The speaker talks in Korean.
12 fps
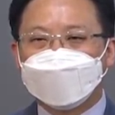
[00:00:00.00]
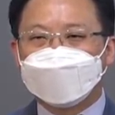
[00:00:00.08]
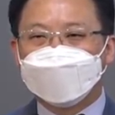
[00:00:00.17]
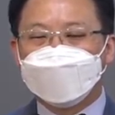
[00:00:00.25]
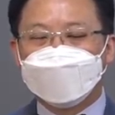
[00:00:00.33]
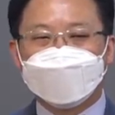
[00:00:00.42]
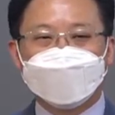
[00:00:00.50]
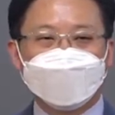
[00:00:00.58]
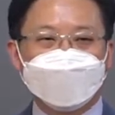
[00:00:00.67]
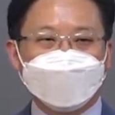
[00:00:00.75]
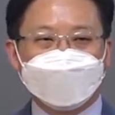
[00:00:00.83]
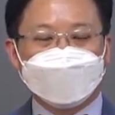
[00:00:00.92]
그
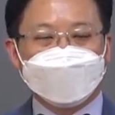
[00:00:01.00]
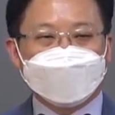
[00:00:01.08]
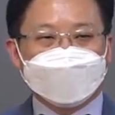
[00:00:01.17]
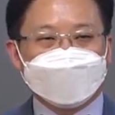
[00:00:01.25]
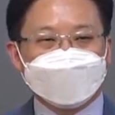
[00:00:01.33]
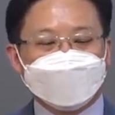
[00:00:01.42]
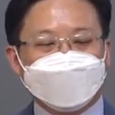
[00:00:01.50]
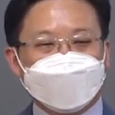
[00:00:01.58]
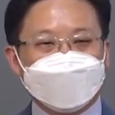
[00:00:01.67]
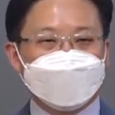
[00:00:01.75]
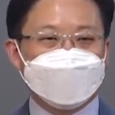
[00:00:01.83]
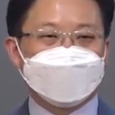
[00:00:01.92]
인간의 그
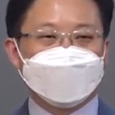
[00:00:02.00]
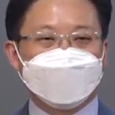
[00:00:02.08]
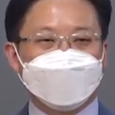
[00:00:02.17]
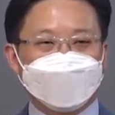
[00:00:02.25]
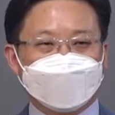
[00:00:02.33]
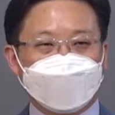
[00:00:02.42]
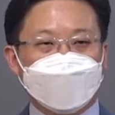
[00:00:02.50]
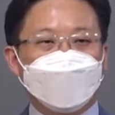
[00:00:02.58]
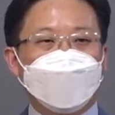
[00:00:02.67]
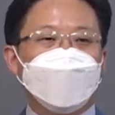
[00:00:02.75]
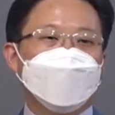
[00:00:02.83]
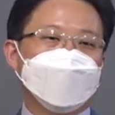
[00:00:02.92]
집단 지성을 다
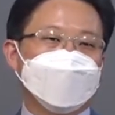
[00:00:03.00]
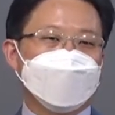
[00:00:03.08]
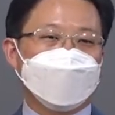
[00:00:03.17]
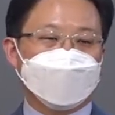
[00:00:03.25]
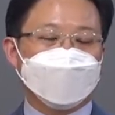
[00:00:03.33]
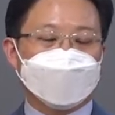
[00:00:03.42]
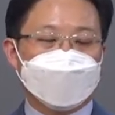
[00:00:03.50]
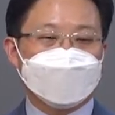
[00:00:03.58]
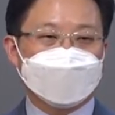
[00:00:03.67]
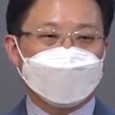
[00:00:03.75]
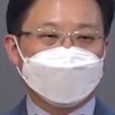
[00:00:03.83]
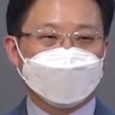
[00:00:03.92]
모아놓는다
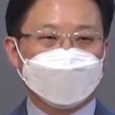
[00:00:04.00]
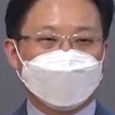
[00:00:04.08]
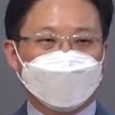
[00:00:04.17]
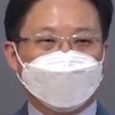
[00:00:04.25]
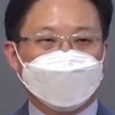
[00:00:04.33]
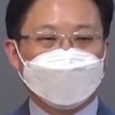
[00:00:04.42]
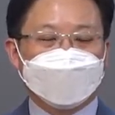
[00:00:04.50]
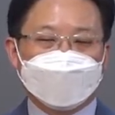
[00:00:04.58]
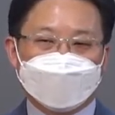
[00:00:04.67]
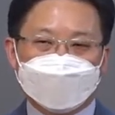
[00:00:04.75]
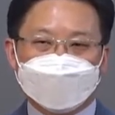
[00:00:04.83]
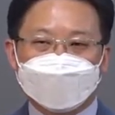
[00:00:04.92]
할지라도
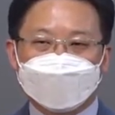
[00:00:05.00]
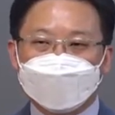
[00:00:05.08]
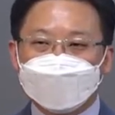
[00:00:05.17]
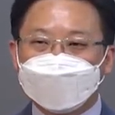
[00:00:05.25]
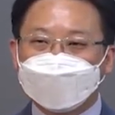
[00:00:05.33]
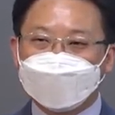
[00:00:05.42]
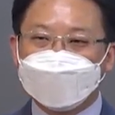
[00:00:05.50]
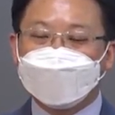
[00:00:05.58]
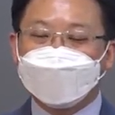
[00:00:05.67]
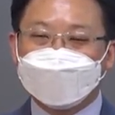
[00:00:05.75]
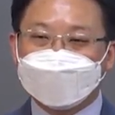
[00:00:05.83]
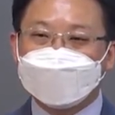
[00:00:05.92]
어, 결국에
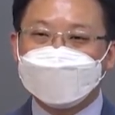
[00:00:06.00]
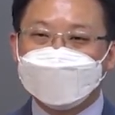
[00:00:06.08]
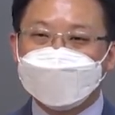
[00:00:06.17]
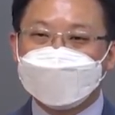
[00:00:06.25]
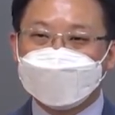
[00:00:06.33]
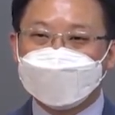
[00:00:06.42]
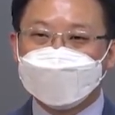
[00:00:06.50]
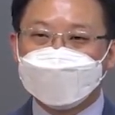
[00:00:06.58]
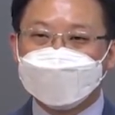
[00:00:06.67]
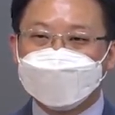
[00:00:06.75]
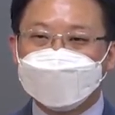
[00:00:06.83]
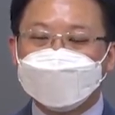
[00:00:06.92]
하나님의
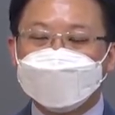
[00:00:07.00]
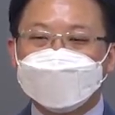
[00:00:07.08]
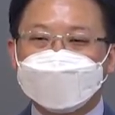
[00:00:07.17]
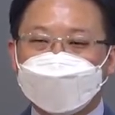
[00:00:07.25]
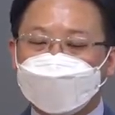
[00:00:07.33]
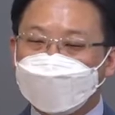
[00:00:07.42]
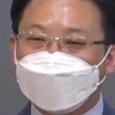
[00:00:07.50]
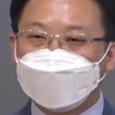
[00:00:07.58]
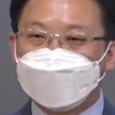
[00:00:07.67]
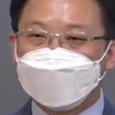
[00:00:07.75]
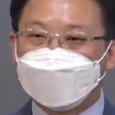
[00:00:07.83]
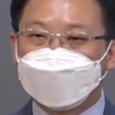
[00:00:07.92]
지혜를
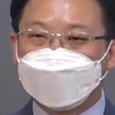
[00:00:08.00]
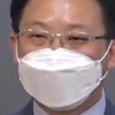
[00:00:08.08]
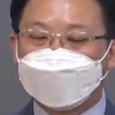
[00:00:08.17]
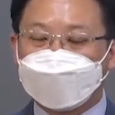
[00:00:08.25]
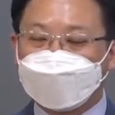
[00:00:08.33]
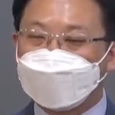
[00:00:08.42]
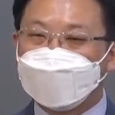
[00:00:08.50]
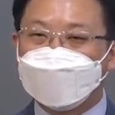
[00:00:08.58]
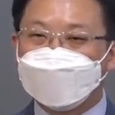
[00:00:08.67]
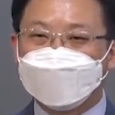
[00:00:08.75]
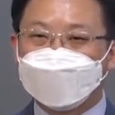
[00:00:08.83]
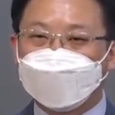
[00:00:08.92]
담아놓을 수가 없,
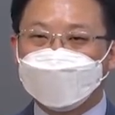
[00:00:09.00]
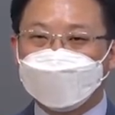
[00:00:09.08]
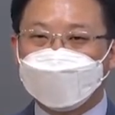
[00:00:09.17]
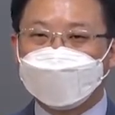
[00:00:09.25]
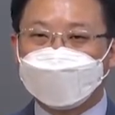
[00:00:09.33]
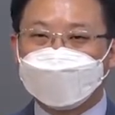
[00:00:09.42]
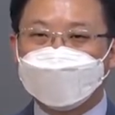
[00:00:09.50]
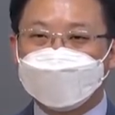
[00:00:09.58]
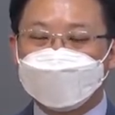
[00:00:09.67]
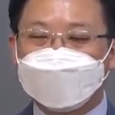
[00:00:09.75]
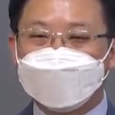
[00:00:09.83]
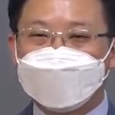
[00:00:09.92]
당해낼 수가 없다라는
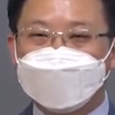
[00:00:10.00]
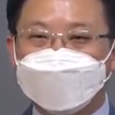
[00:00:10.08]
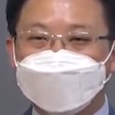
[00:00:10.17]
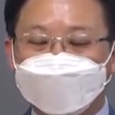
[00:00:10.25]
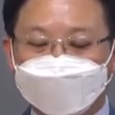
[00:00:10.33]
것이죠.